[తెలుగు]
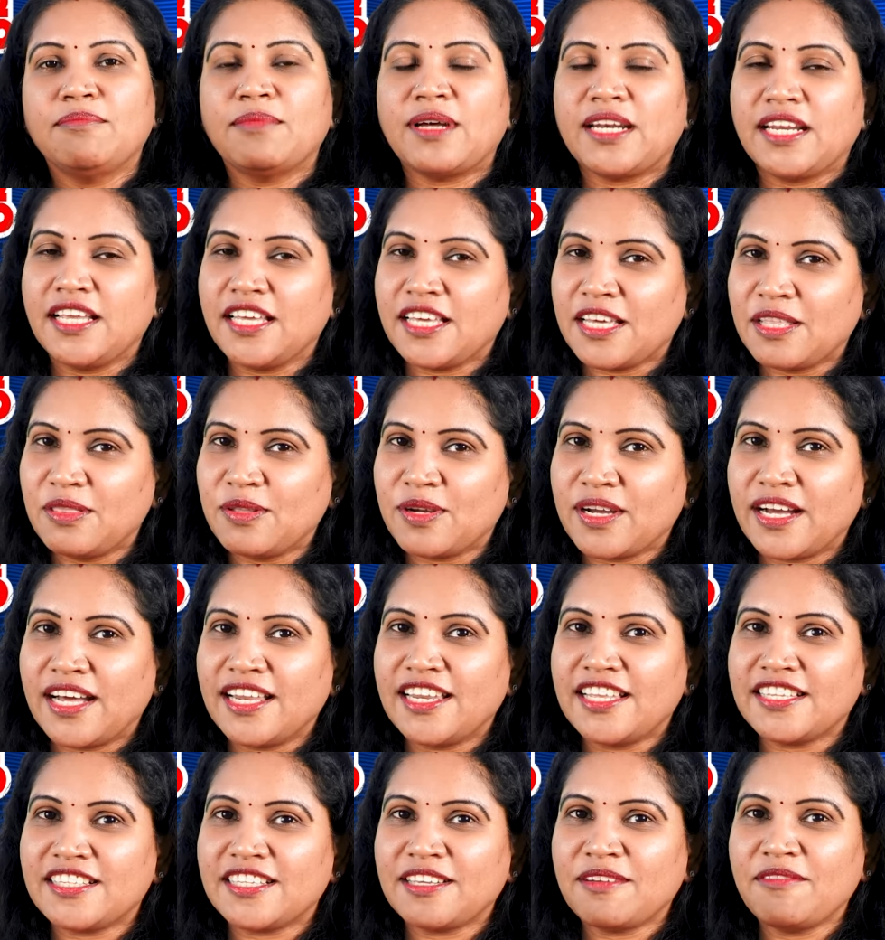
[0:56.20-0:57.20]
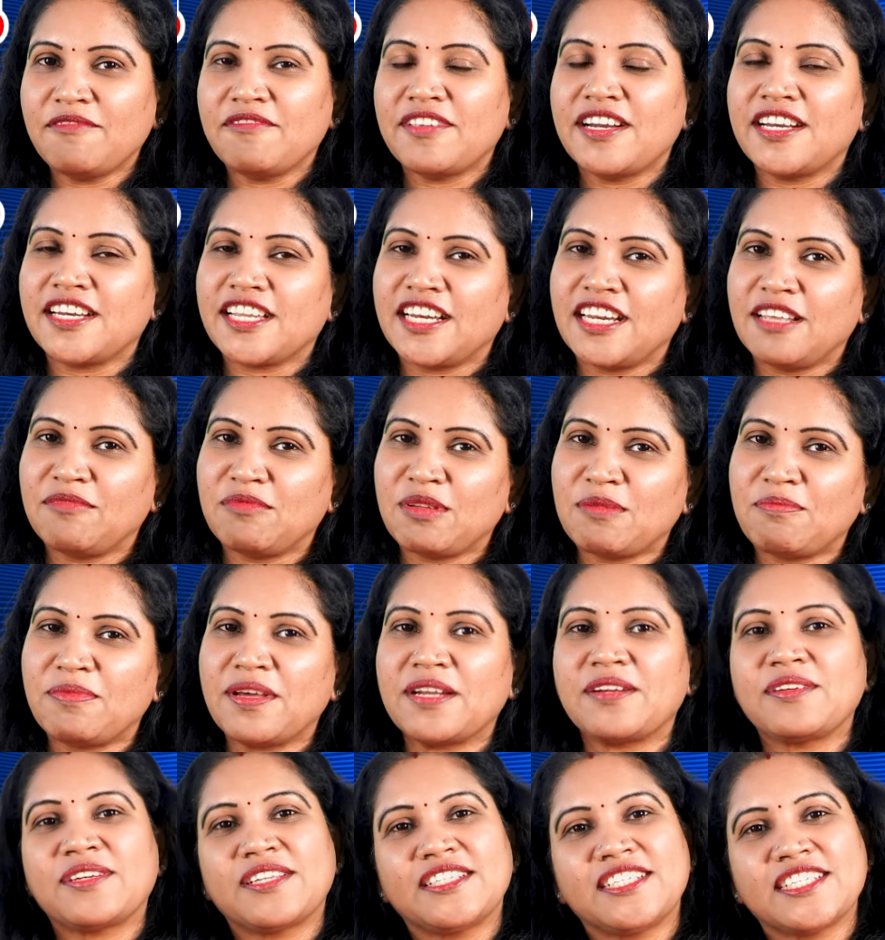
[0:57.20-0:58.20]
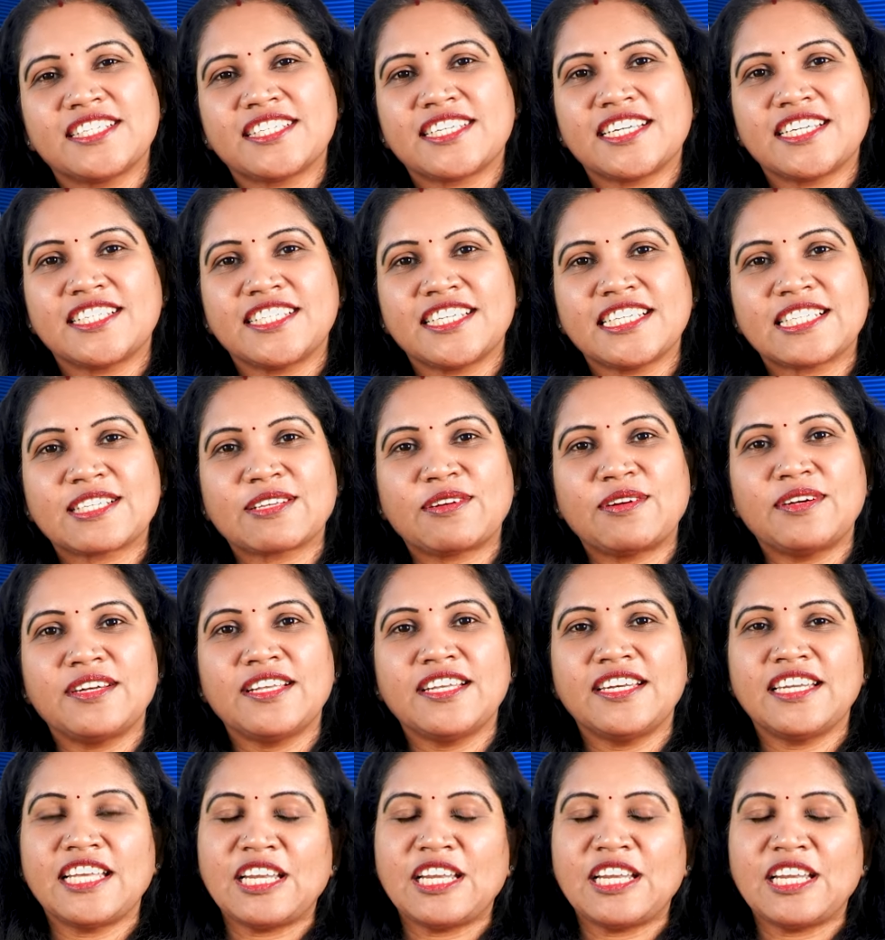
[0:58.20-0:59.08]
మరి ఇంకెందుకు ఆలస్యం వెంటనే మీ పేరు రిజిస్టర్ చేసుకోండి